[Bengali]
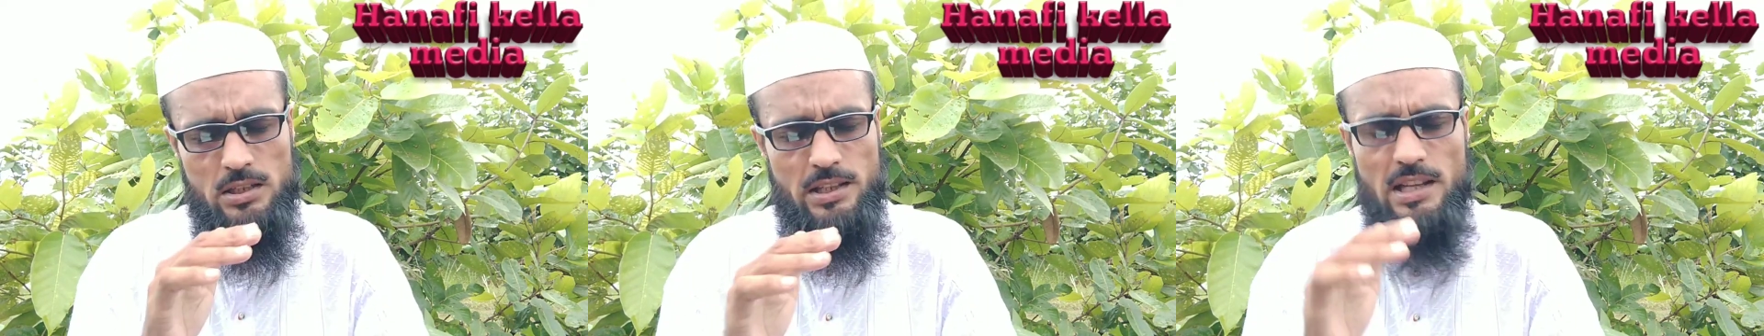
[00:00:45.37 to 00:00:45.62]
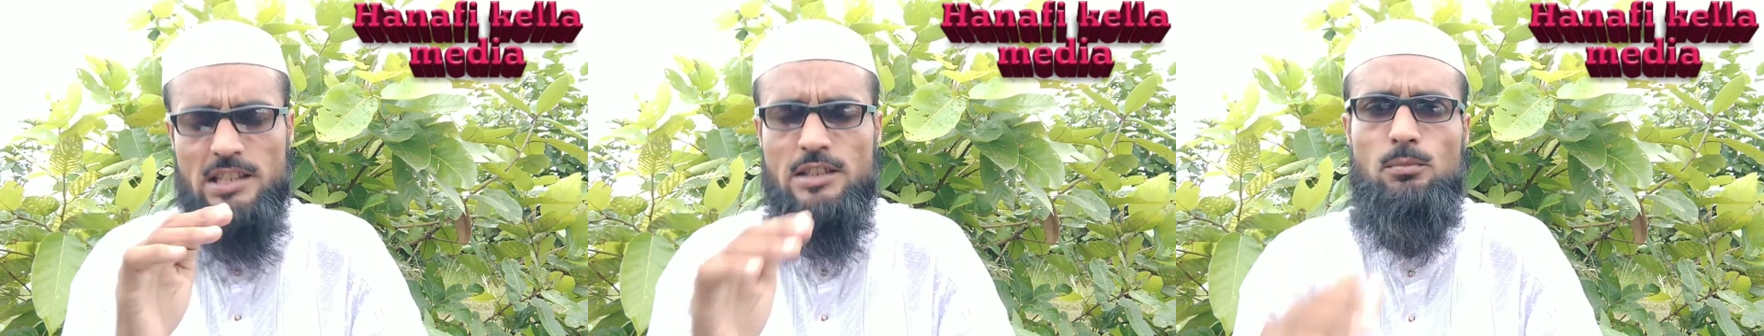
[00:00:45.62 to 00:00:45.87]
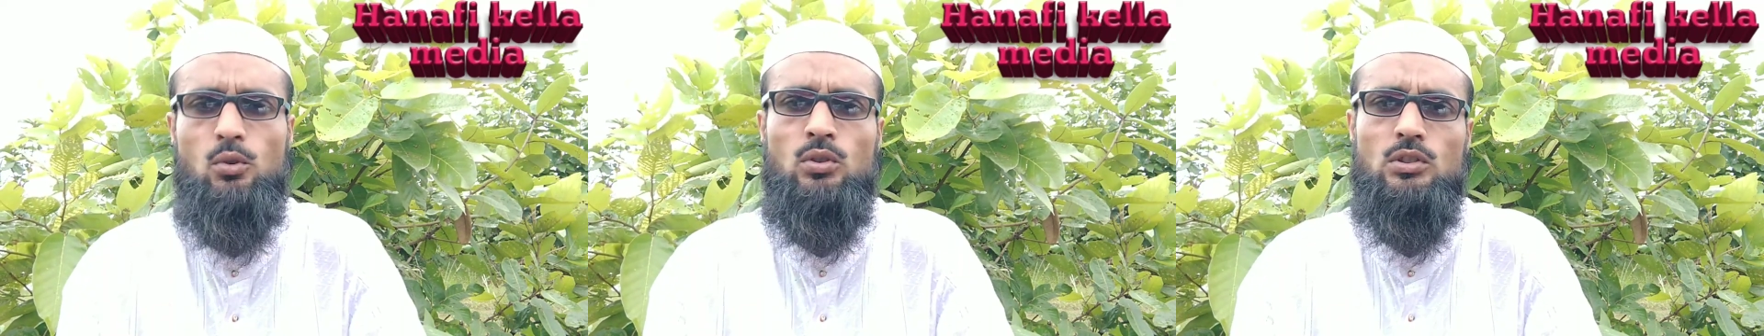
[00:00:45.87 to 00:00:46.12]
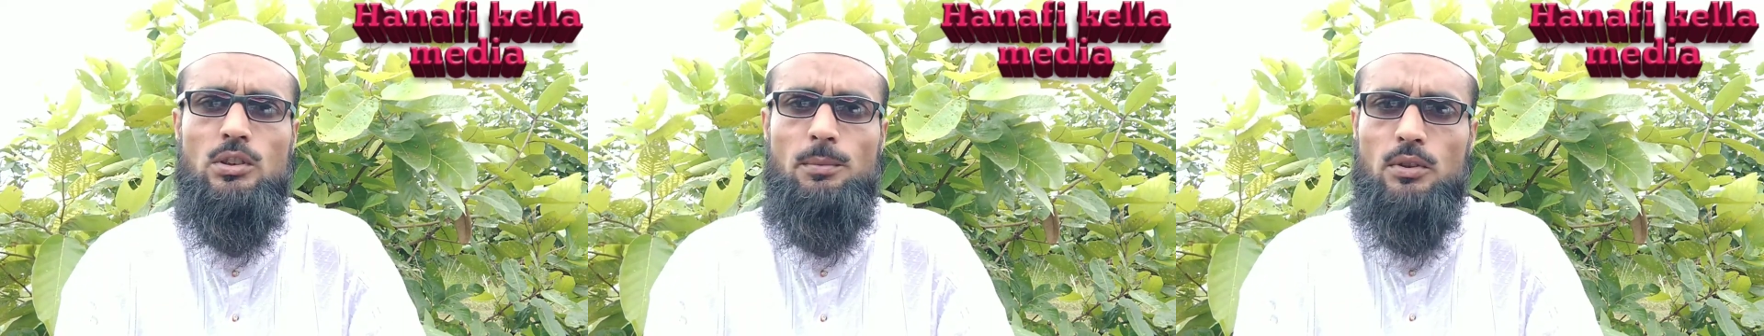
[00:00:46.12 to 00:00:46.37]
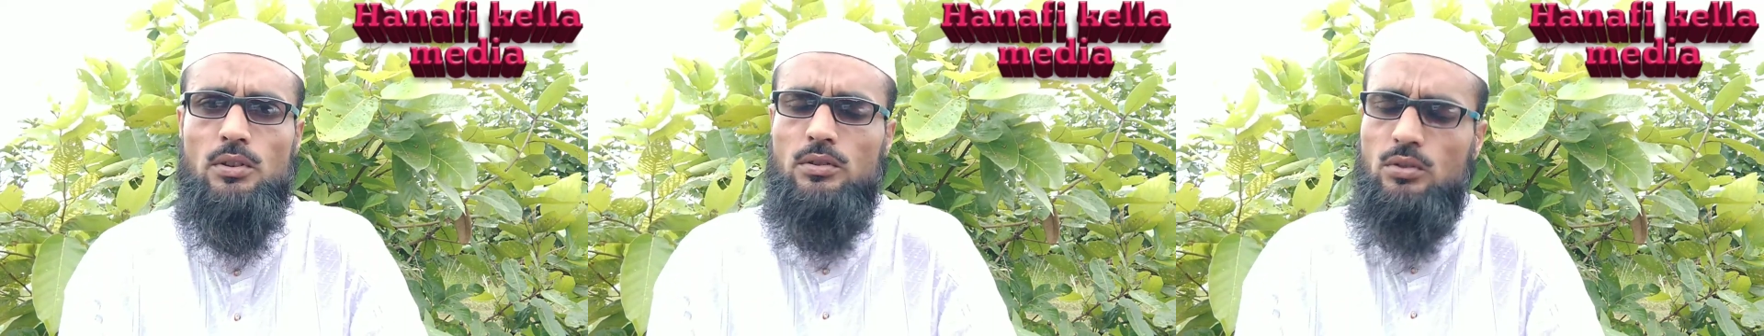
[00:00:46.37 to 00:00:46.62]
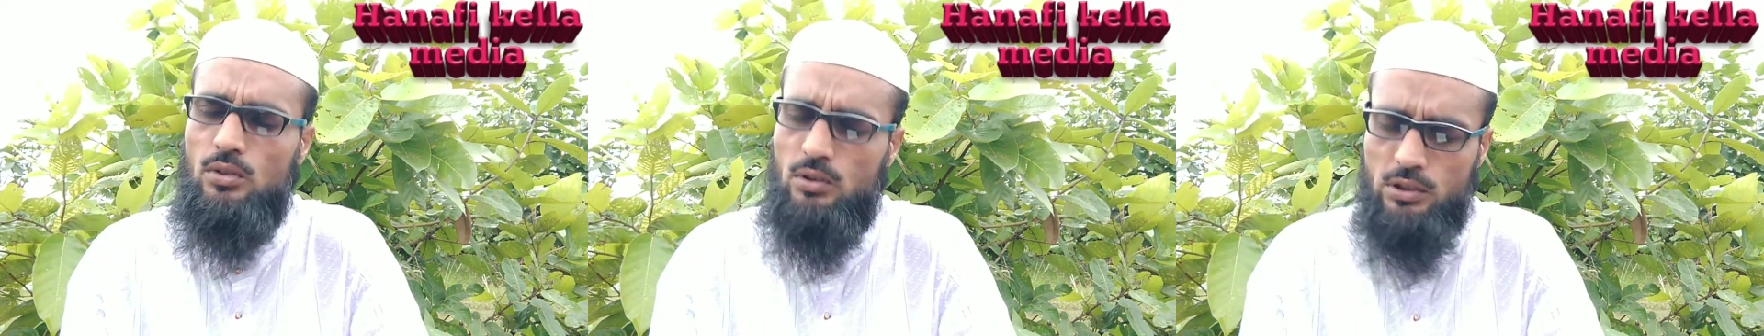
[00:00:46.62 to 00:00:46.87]
শেষ মুহূর্ত
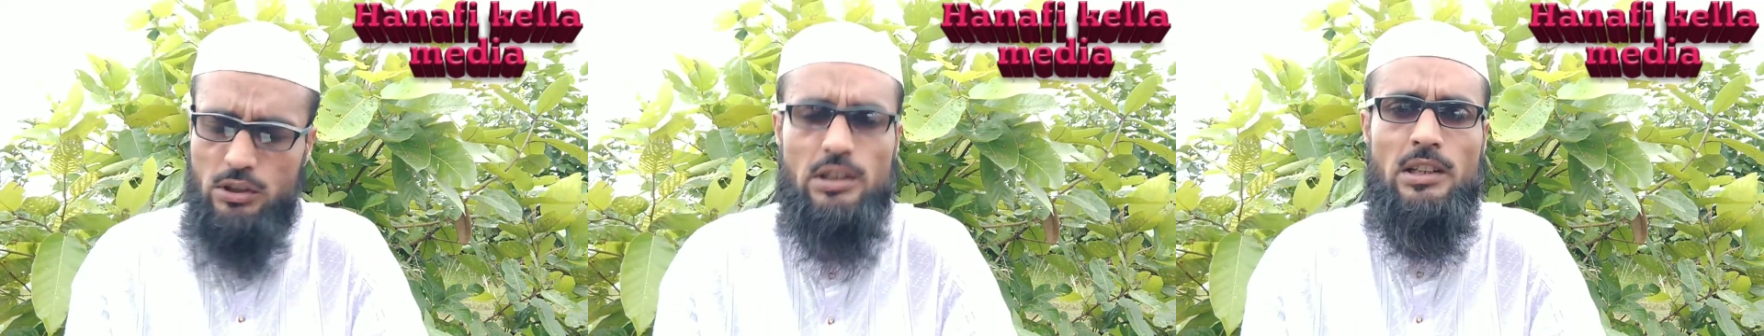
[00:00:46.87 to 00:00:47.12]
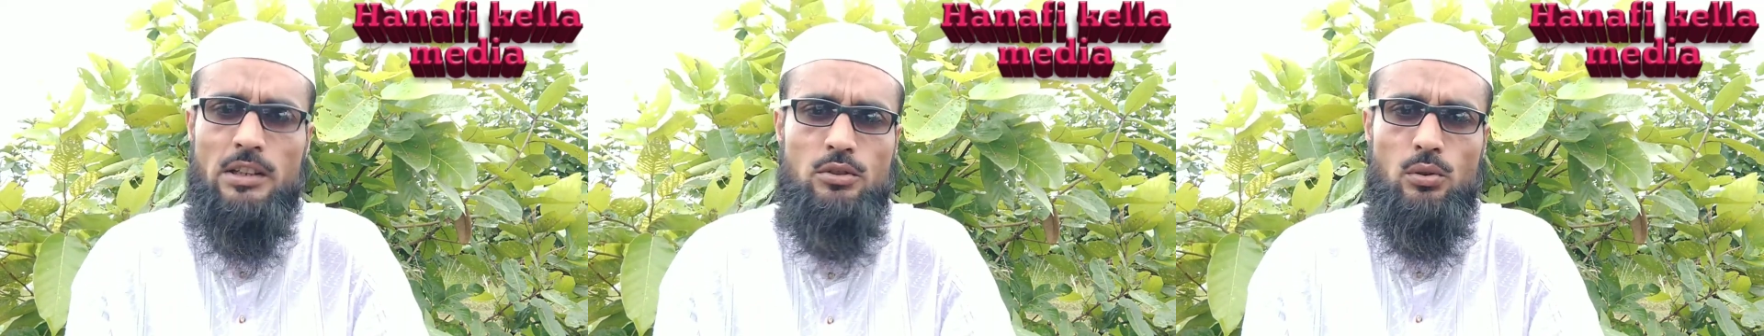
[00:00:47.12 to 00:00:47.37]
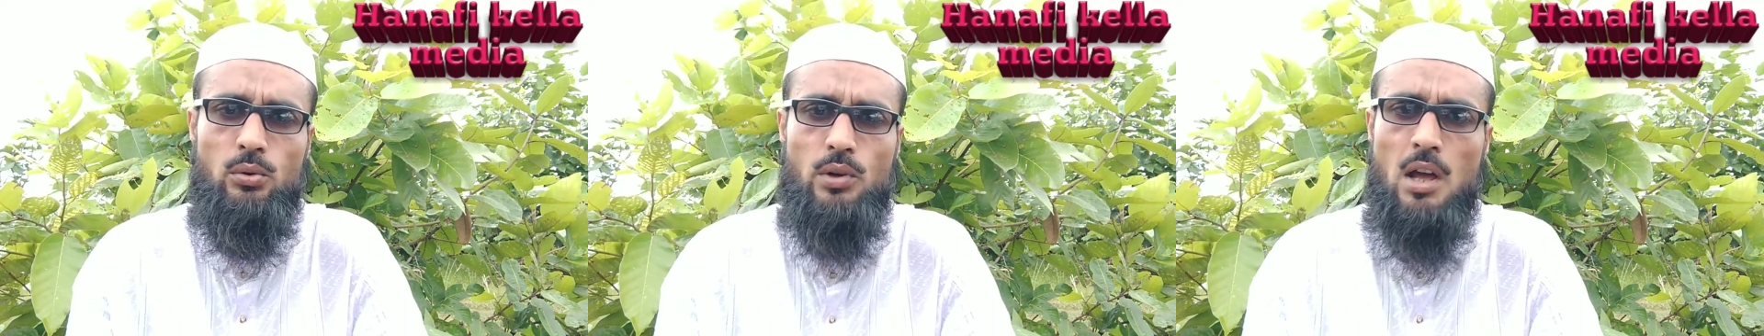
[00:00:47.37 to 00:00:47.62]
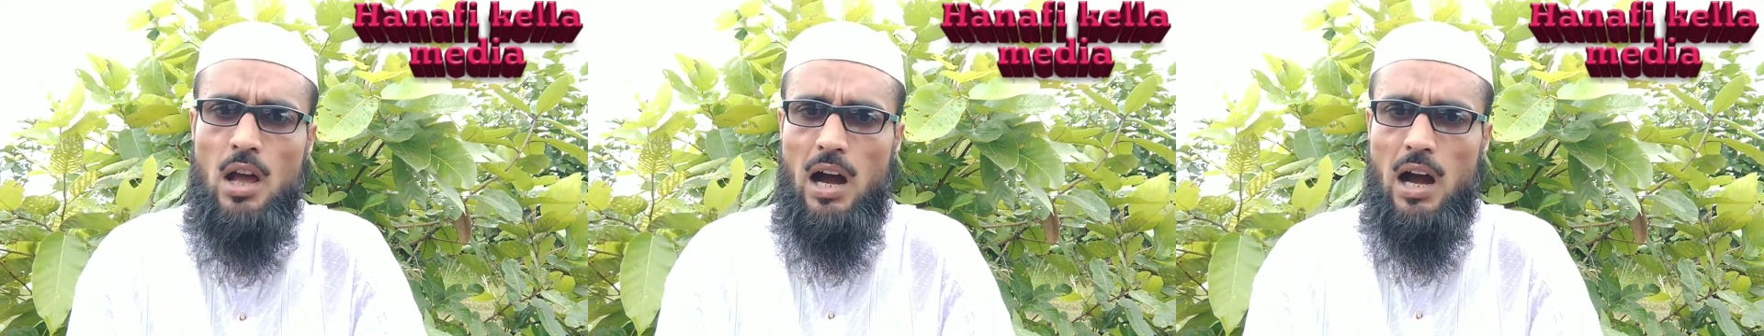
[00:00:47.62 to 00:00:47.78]
পর্যন্ত দেখে চলুন